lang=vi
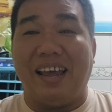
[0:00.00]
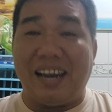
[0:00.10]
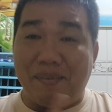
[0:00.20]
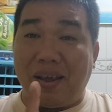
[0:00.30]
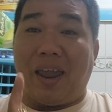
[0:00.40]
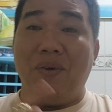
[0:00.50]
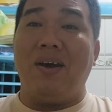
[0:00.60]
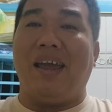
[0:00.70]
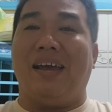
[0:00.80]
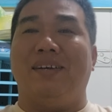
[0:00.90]
thì anh em đã hiểu
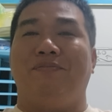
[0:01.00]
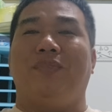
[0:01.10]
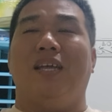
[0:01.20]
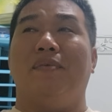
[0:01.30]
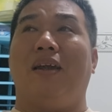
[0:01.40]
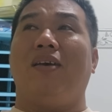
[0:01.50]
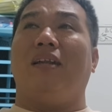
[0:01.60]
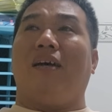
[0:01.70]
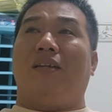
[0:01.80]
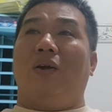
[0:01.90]
rồi ha thì nói
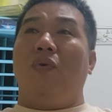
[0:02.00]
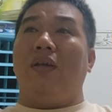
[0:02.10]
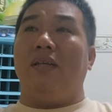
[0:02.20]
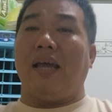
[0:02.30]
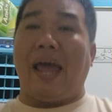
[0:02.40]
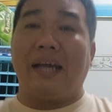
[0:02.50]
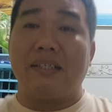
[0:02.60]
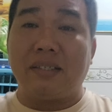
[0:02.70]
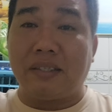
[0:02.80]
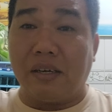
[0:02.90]
vậy là nuôi
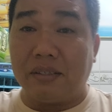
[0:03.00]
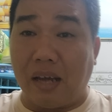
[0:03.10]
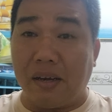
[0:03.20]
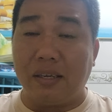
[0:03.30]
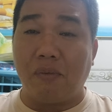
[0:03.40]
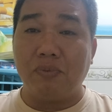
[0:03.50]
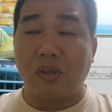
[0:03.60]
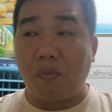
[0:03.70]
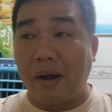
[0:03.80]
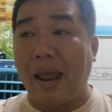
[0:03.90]
ăn từ từ trong
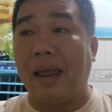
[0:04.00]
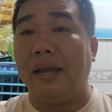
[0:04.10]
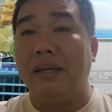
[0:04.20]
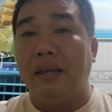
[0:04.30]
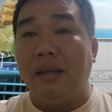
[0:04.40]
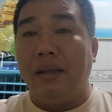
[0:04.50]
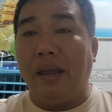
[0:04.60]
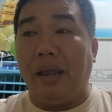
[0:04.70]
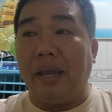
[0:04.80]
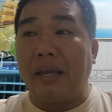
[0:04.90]
tốt ra
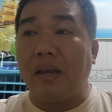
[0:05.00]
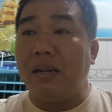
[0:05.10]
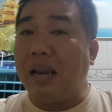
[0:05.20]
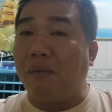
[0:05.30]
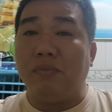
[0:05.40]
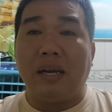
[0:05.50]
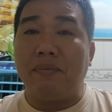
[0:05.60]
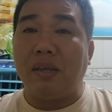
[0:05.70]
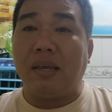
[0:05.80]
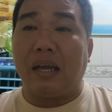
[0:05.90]
thì cái kích lông anh
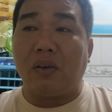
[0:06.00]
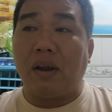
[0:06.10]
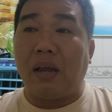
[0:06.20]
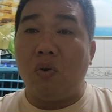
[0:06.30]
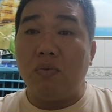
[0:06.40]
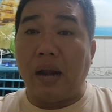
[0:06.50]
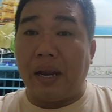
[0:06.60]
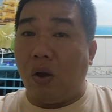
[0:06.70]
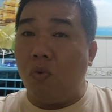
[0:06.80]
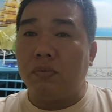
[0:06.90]
em chỉ cần cho nó ăn uống
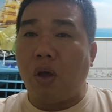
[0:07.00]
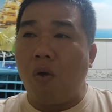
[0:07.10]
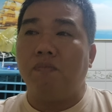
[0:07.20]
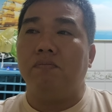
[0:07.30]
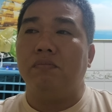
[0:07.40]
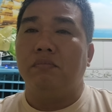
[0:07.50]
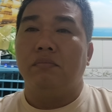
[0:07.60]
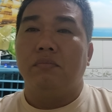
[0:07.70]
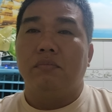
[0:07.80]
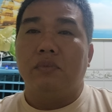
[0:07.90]
đầy đủ tốt
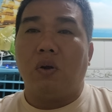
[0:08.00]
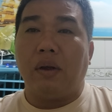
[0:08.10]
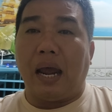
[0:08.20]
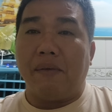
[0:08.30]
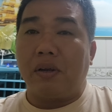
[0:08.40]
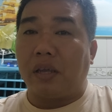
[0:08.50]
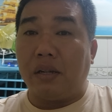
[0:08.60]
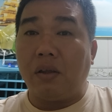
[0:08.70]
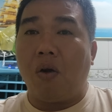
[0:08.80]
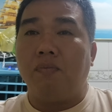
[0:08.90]
con gà nó phát
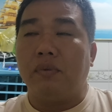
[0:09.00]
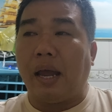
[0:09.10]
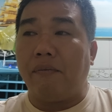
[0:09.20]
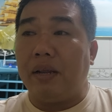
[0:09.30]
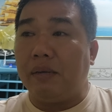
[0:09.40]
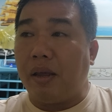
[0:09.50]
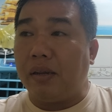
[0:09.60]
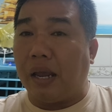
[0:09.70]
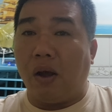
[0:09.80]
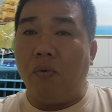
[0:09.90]
triển tốt ăn
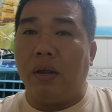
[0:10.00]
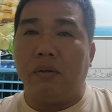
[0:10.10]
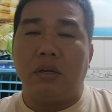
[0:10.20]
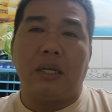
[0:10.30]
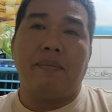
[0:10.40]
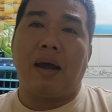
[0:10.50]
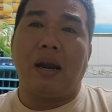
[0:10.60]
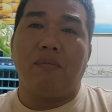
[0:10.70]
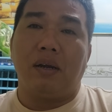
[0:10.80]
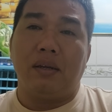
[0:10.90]
vitamin đầy đủ thì nó sẽ bắn
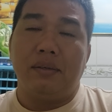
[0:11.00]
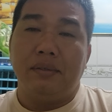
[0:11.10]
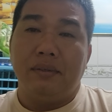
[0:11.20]
lông rồi